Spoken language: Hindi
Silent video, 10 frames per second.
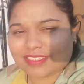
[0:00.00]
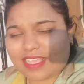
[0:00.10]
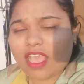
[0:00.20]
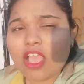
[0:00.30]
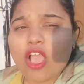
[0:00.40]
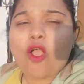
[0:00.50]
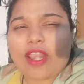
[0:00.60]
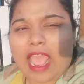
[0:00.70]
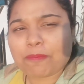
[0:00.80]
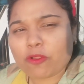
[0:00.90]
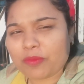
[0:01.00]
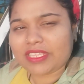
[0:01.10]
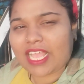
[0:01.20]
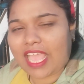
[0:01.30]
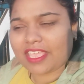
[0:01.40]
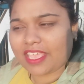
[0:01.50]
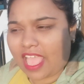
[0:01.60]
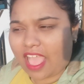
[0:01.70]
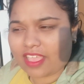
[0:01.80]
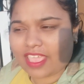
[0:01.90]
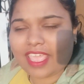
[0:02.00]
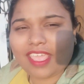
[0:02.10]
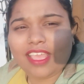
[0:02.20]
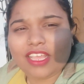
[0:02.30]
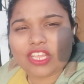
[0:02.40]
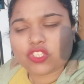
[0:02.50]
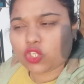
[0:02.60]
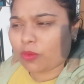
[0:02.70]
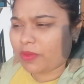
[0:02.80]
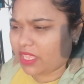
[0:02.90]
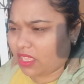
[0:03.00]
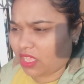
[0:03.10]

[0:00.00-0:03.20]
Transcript: आज स्पेशल नाश्ता और आपको भी दिखाएंगे यहाँ के